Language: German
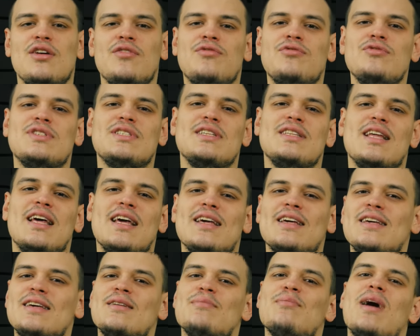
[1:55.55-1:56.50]
15
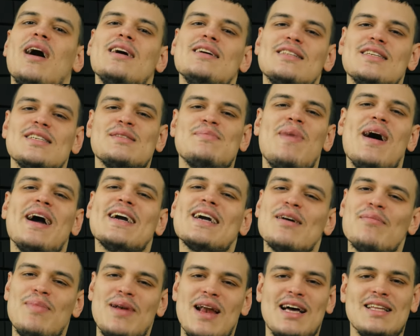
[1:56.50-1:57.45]
GB
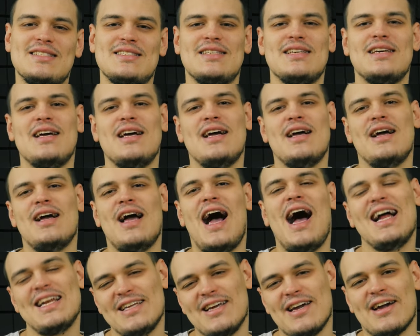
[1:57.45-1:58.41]
Speicherplatz
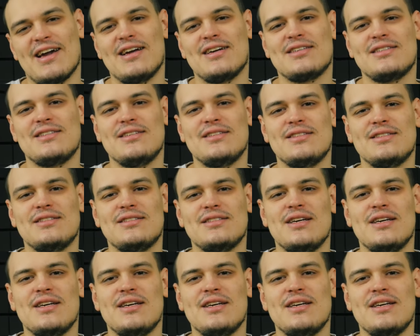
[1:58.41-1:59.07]
angerechnet,